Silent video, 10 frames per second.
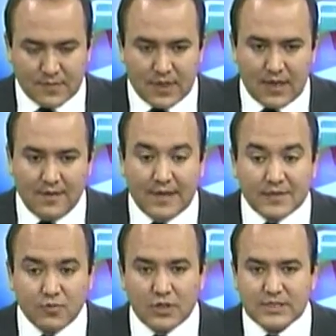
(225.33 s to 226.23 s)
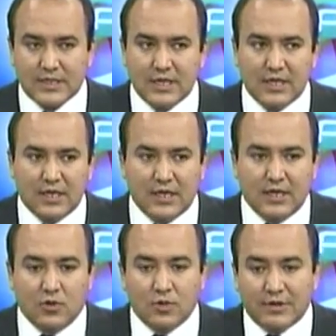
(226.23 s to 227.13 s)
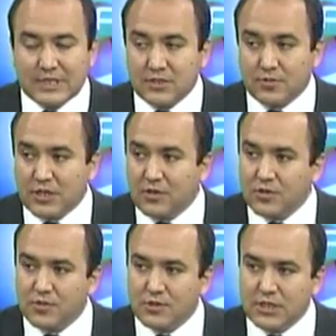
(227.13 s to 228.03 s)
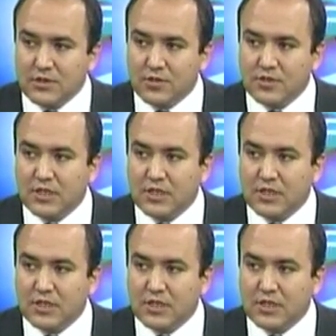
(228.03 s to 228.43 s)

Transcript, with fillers: Después, una vez que se obtienen los ovocitos,